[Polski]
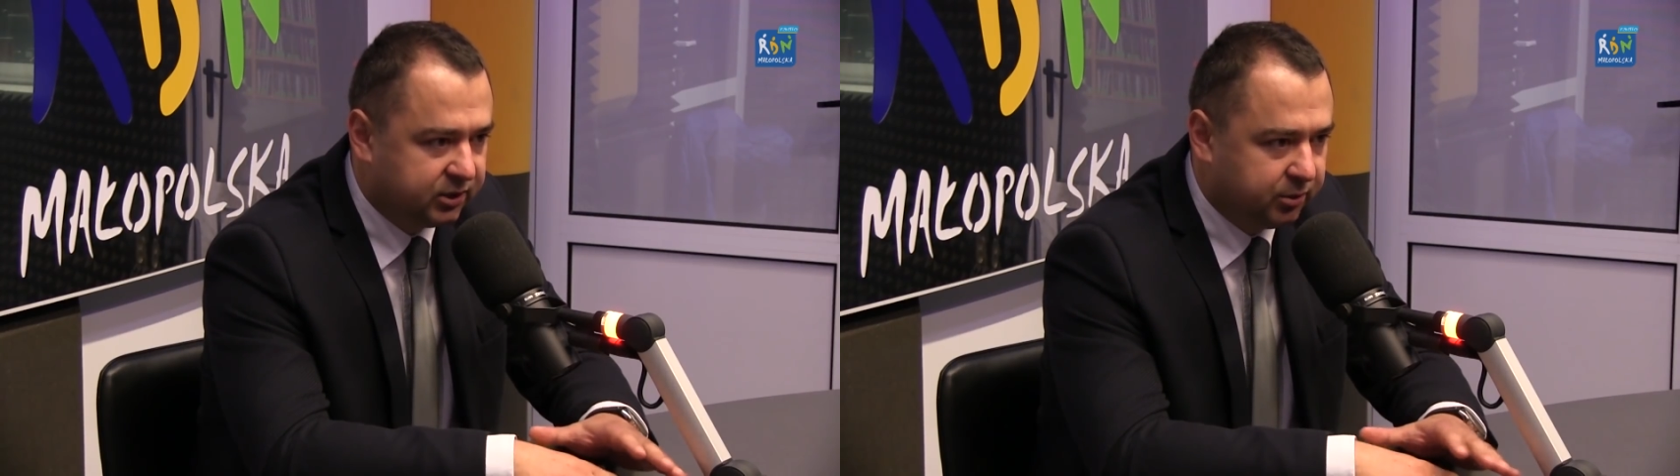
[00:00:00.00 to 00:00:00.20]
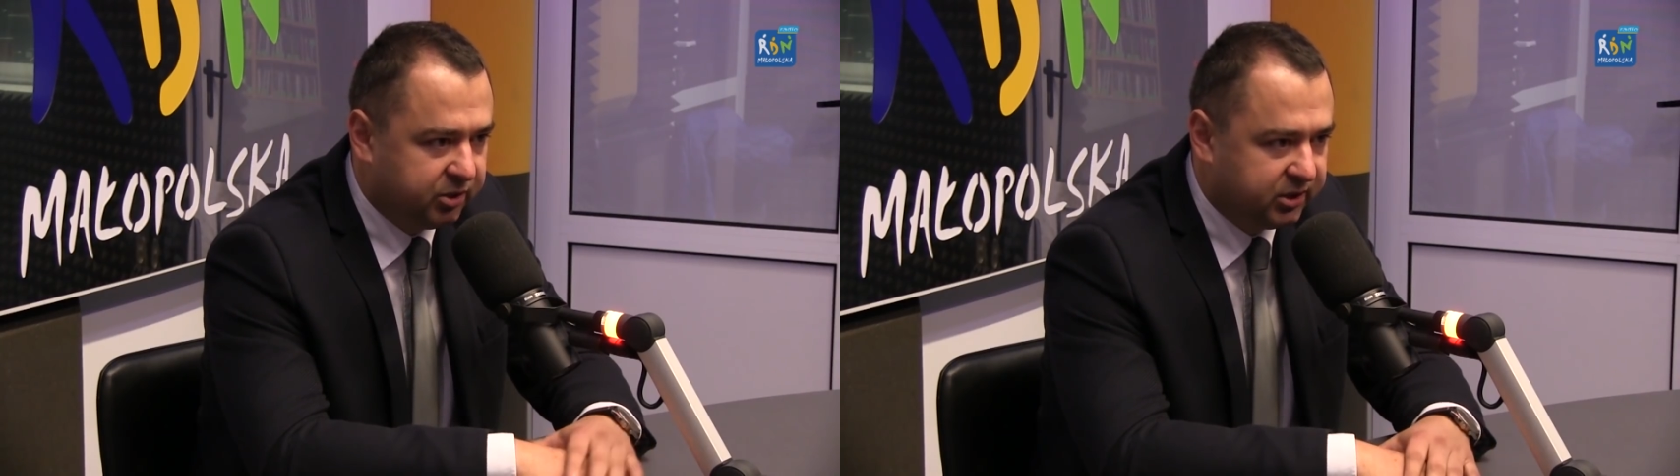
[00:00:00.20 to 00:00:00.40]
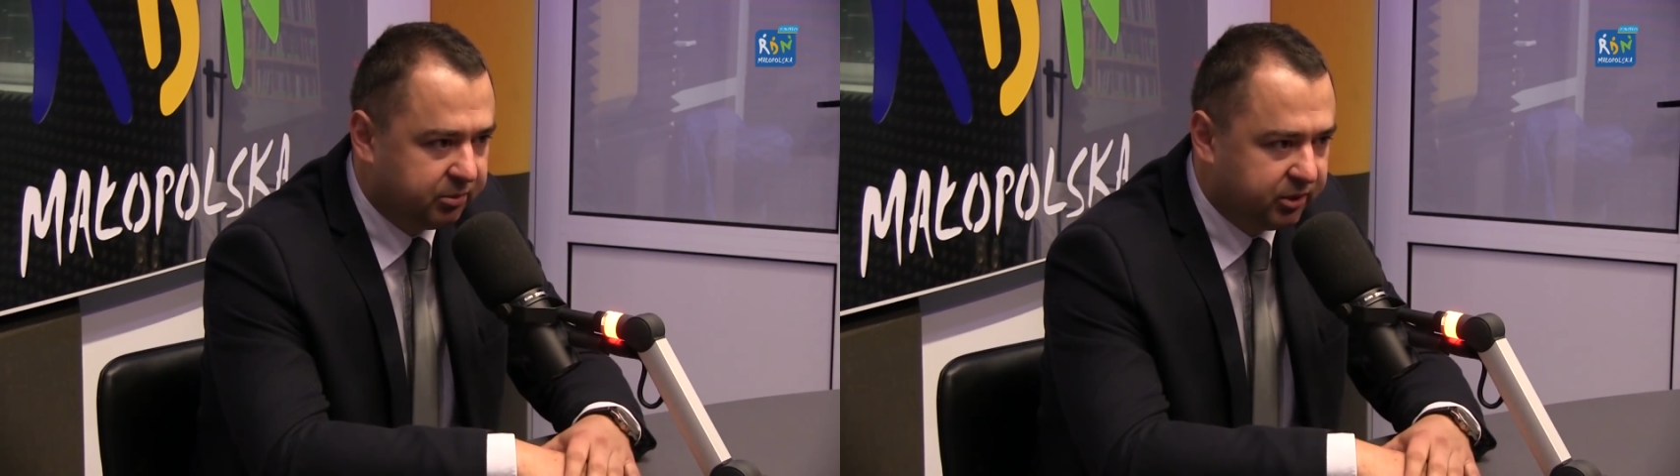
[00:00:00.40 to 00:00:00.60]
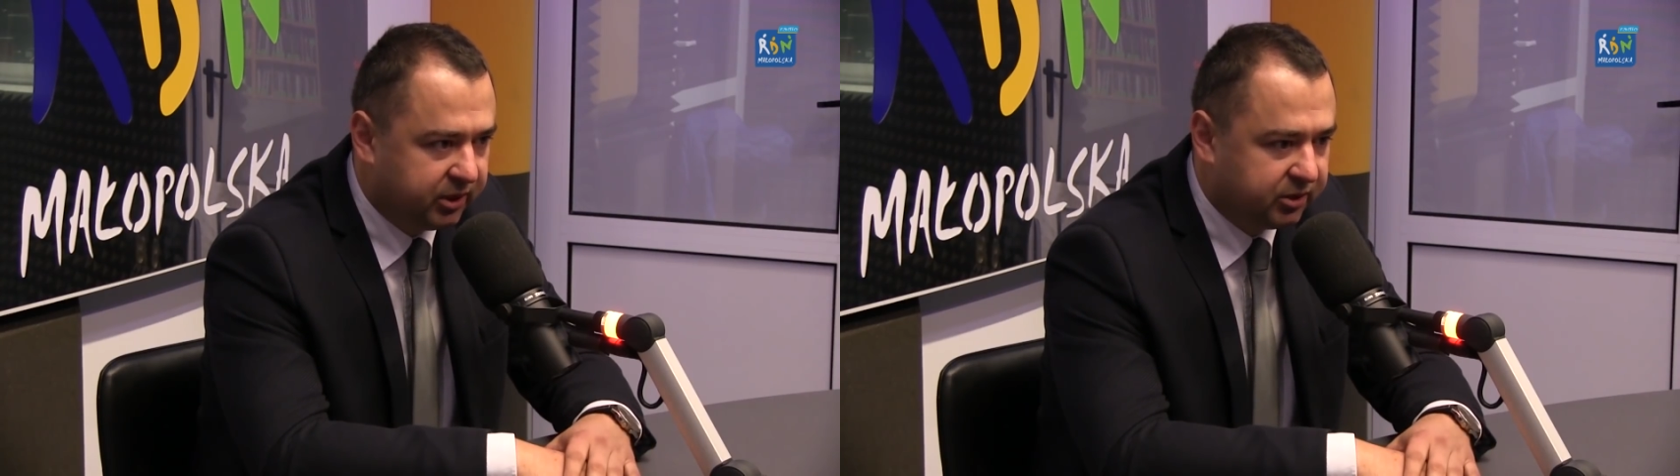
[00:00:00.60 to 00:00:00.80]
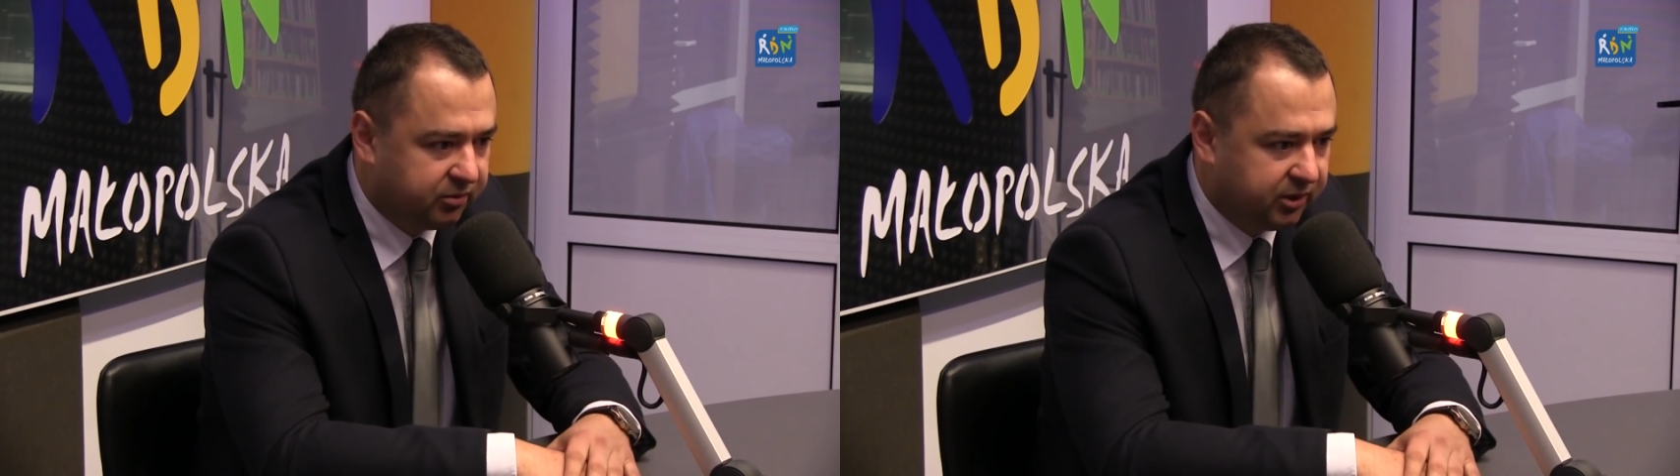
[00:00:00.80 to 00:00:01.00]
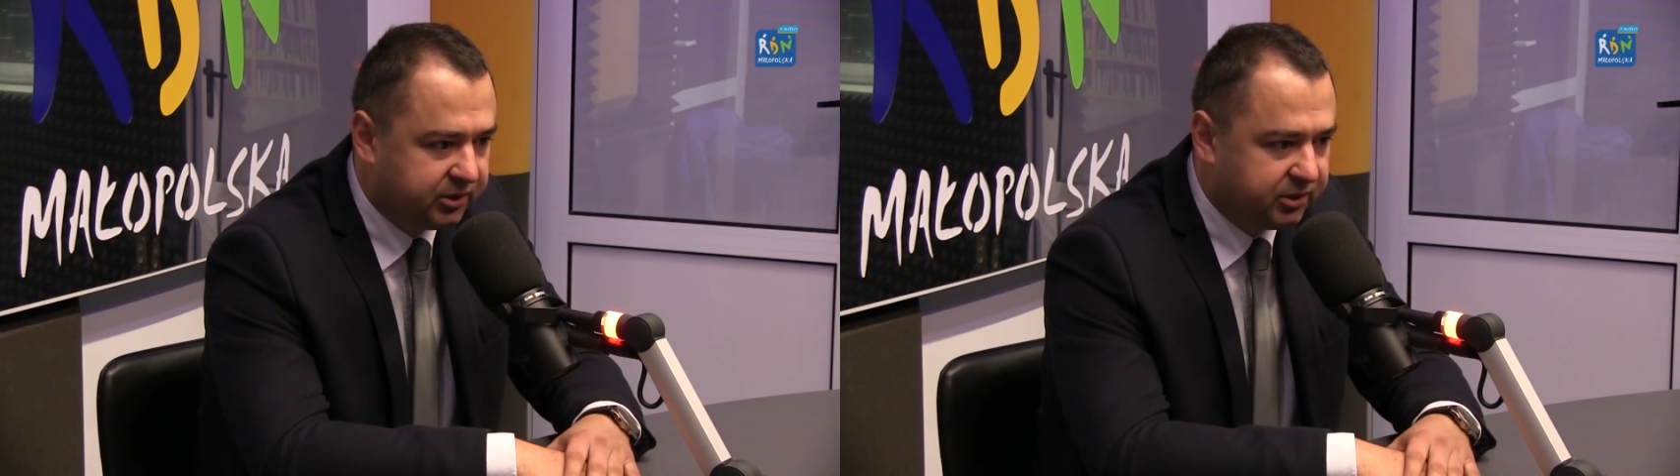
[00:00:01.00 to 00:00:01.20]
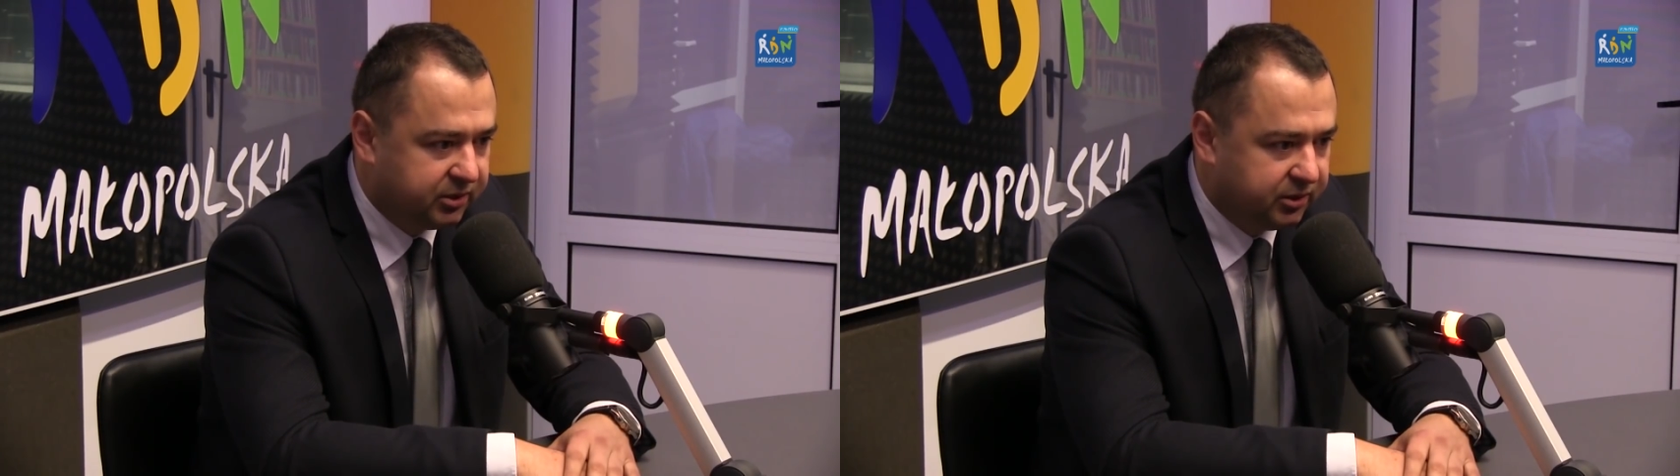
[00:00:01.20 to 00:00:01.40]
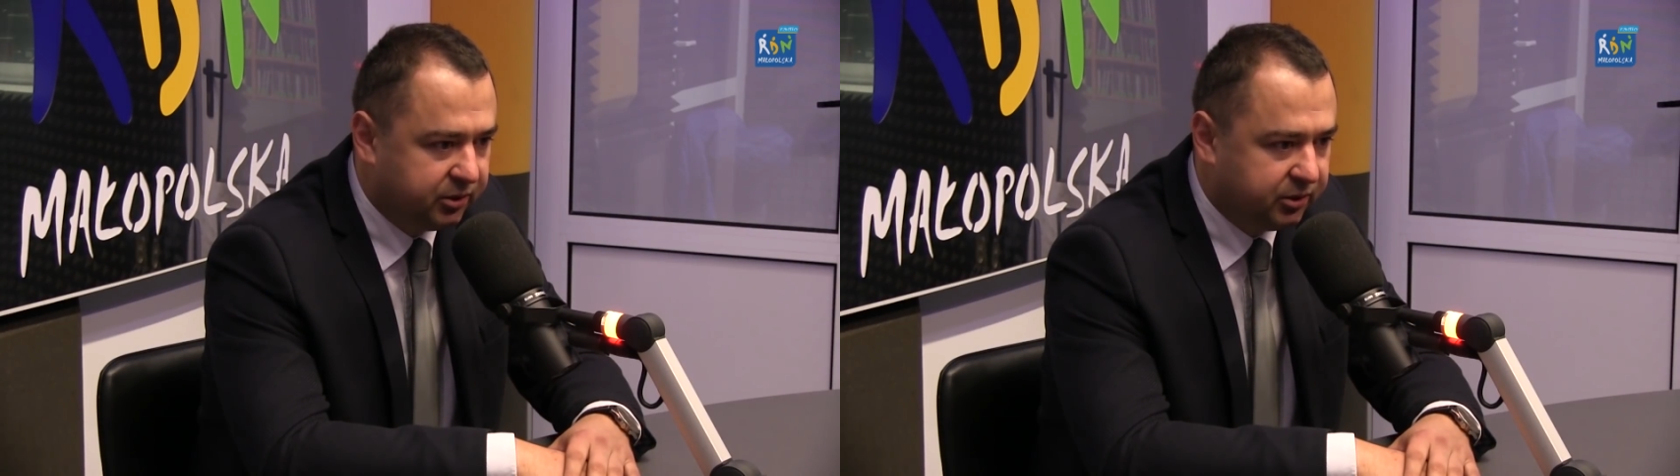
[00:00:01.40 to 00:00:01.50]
żeby zaprojektować